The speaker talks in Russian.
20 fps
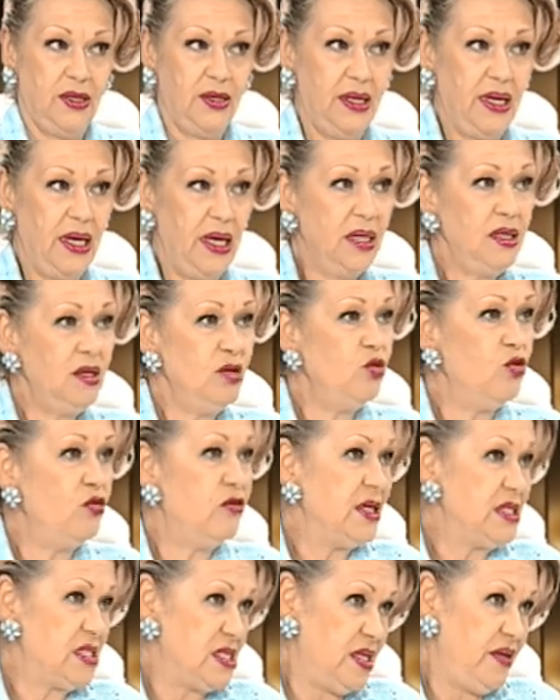– это у
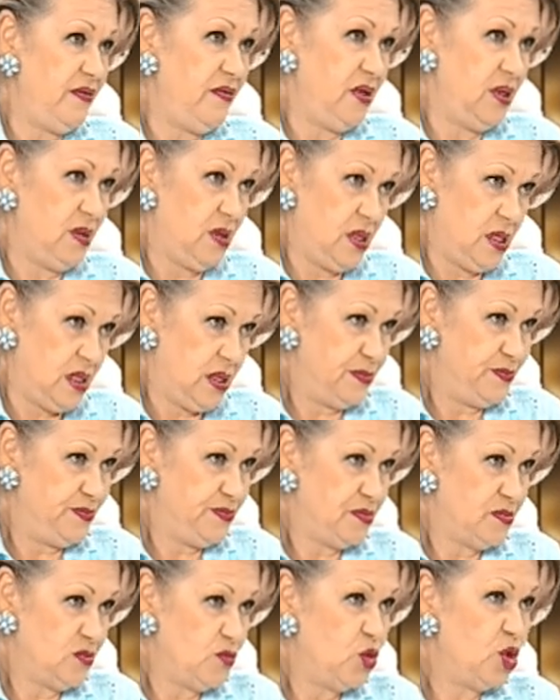вас новинка.
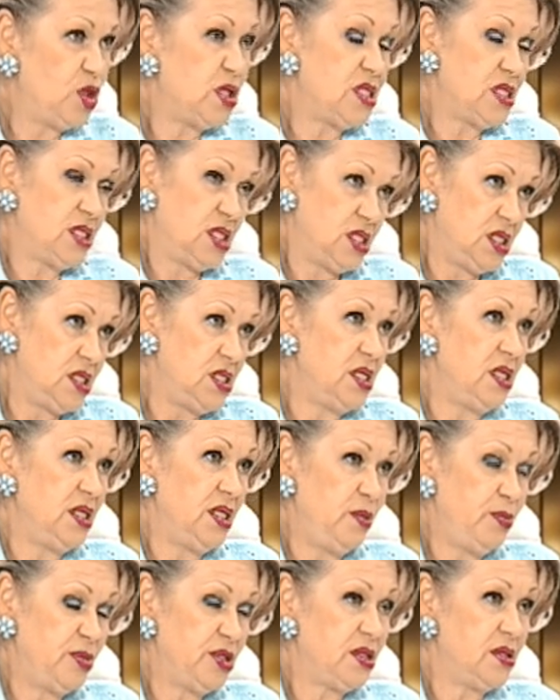Да. Вот расскажите о
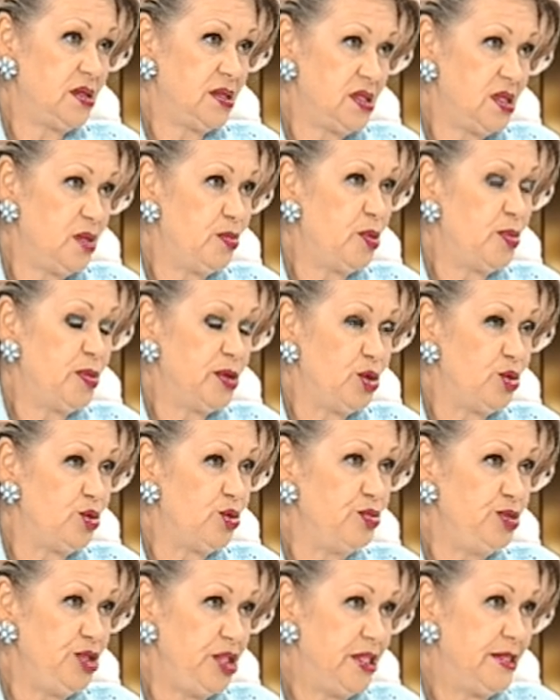ней, пожалуйста,
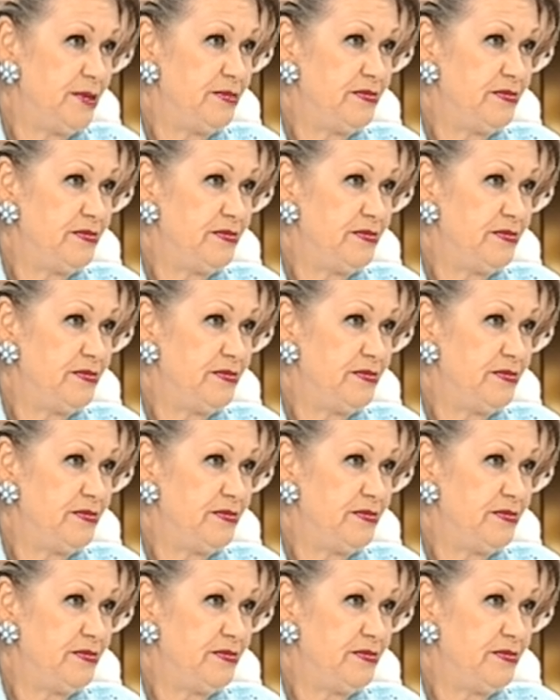поподробнее.